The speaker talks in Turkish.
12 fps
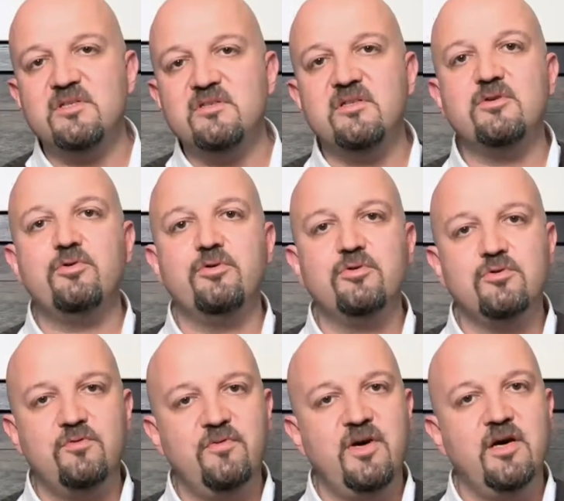tanı
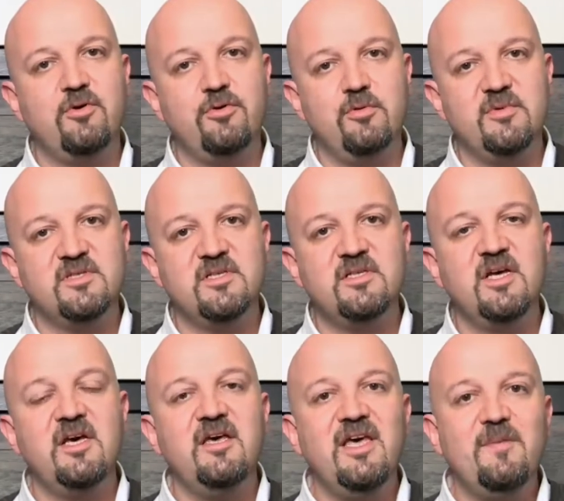koyulsun veya koyulmasın
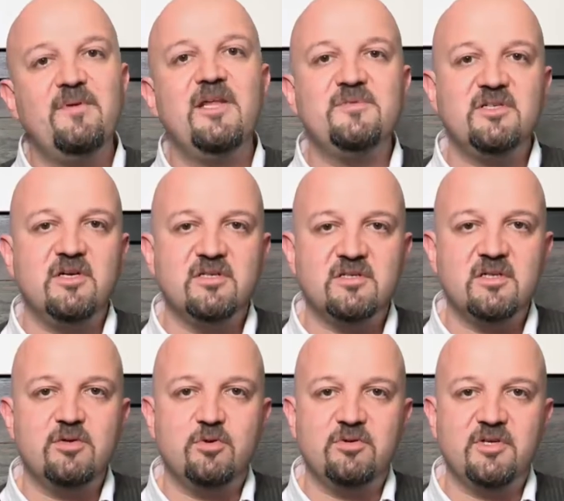epilepsi
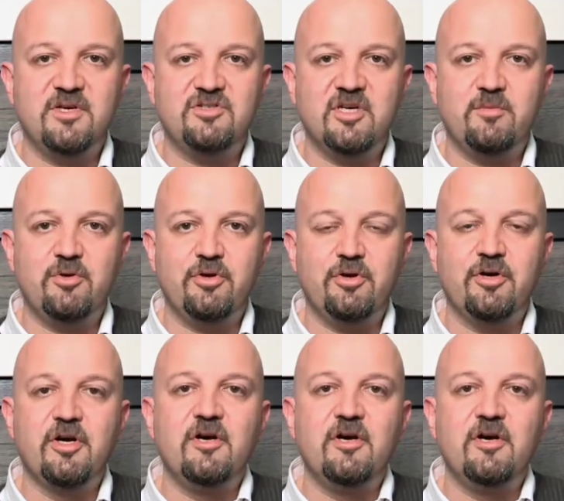hastalığı ortaya çıkabiliyor.